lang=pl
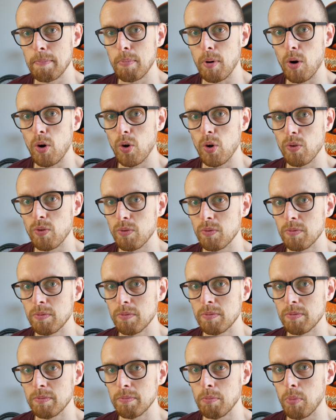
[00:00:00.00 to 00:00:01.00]
po
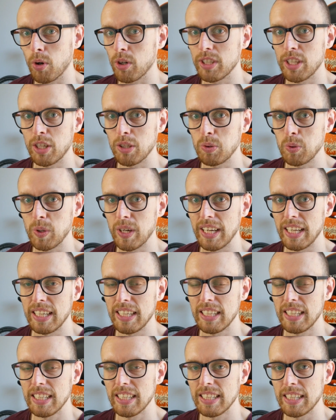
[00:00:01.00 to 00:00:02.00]
Border to
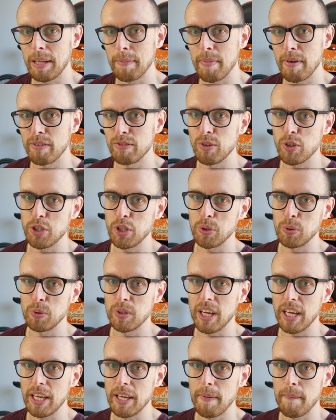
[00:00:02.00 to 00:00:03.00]
Hell na pewno się
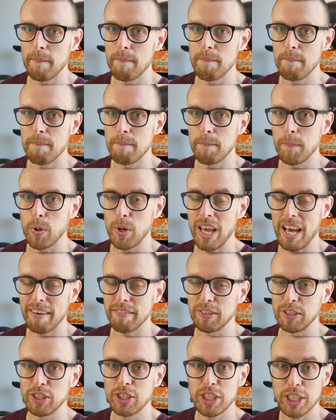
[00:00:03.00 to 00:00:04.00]
tutaj
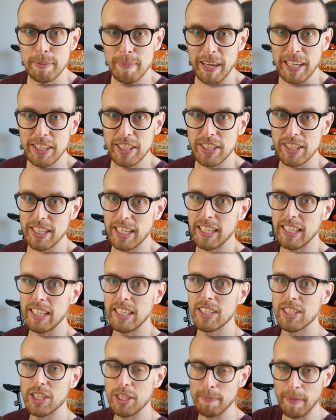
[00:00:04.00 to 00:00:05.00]
pojawi. Trzymajcie się,
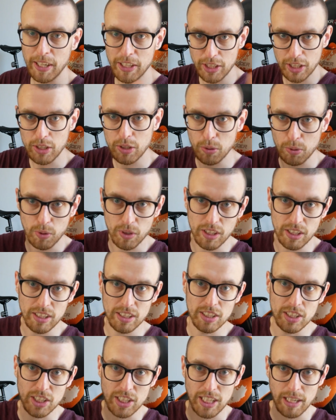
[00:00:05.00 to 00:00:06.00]
trzymajcie kciuki,
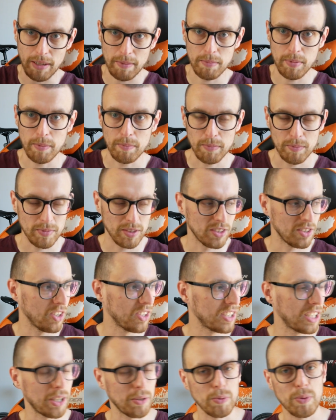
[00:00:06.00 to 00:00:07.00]
żebym
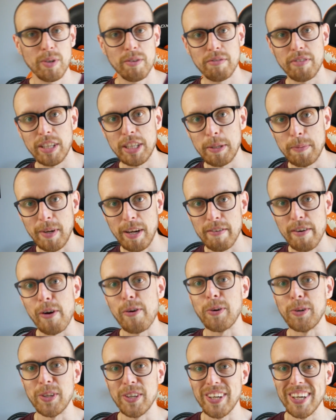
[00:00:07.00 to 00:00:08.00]
dotarł w jednym
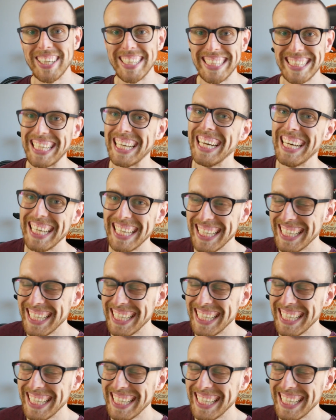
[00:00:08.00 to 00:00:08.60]
kawałku do końca.